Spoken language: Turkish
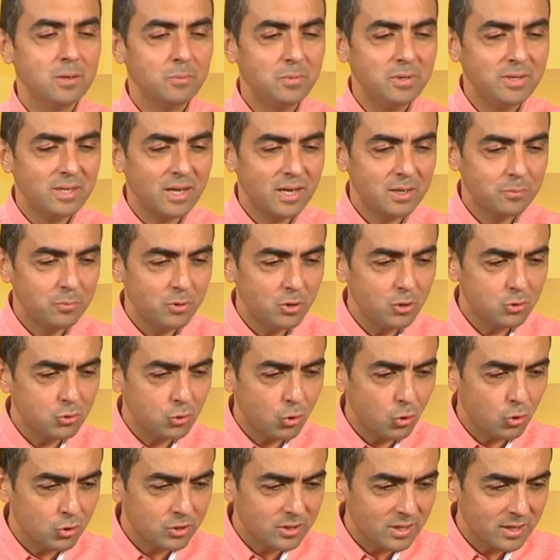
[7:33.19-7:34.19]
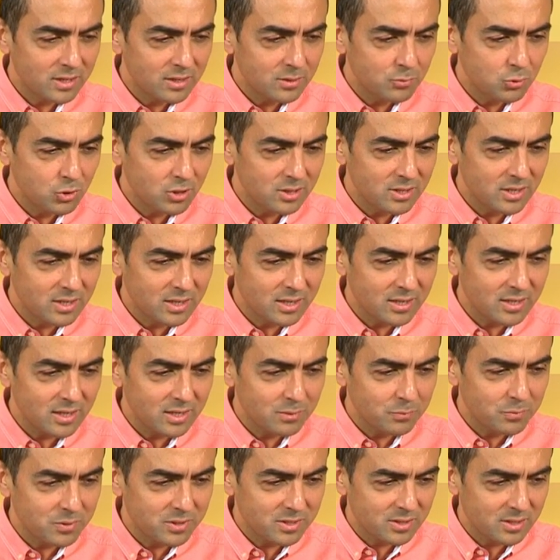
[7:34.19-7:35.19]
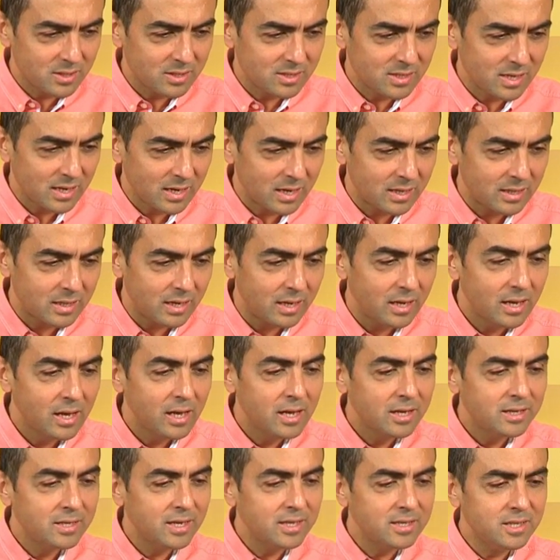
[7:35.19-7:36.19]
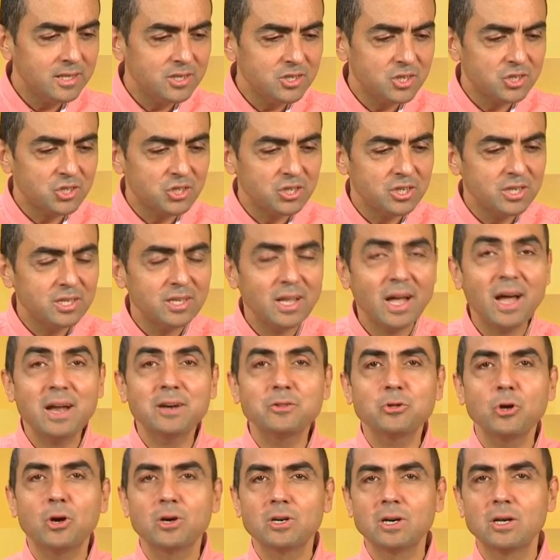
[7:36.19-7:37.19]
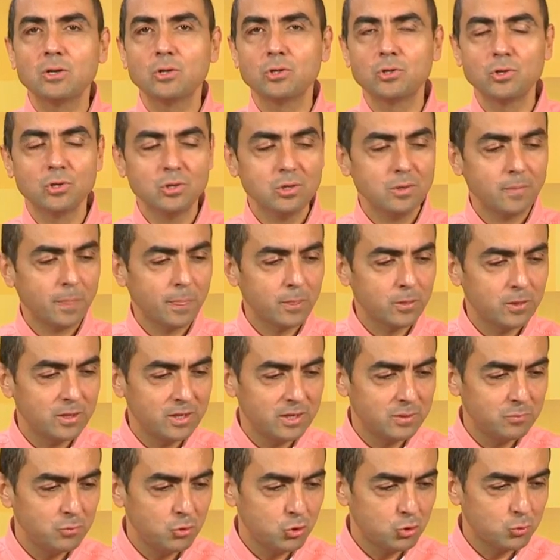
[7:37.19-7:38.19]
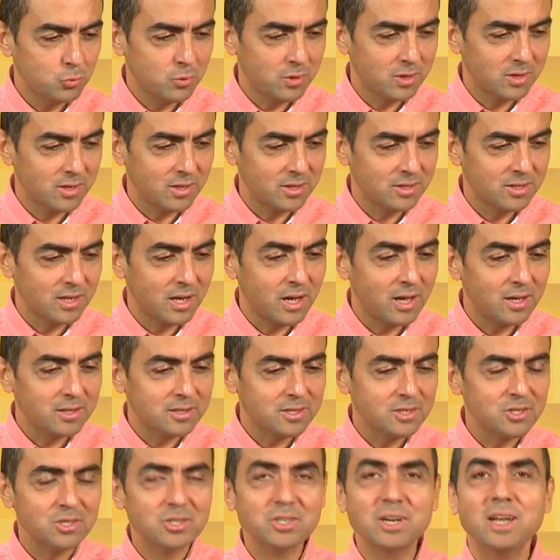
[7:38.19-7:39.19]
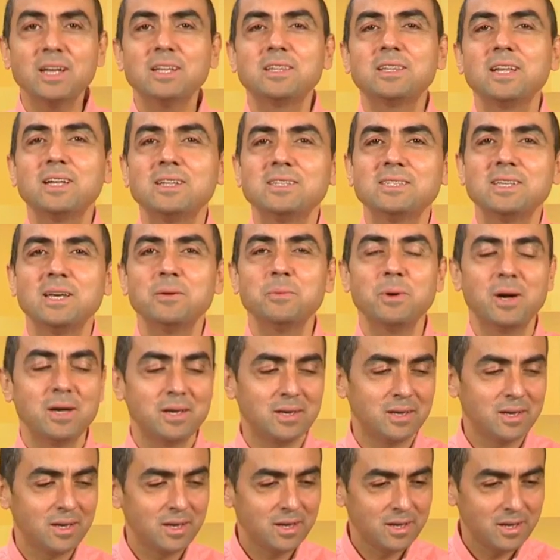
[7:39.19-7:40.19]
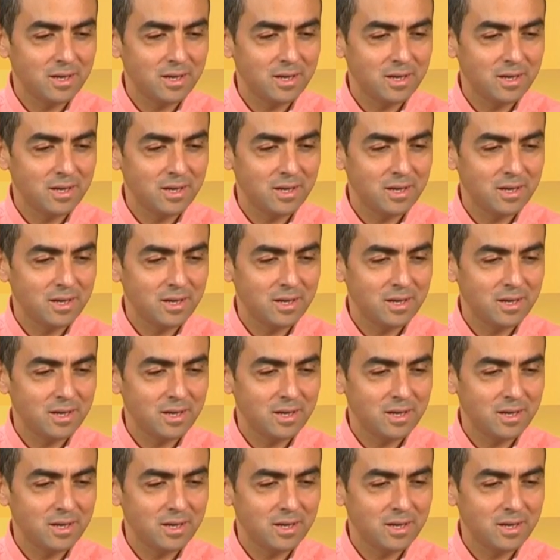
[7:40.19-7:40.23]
Bir tane pilot oradaydı. Buna dikkat etmişsiniz herhalde. 7. Şirin Erdoğan aldı. 23 puan aldı. 6. Rehtan Semay.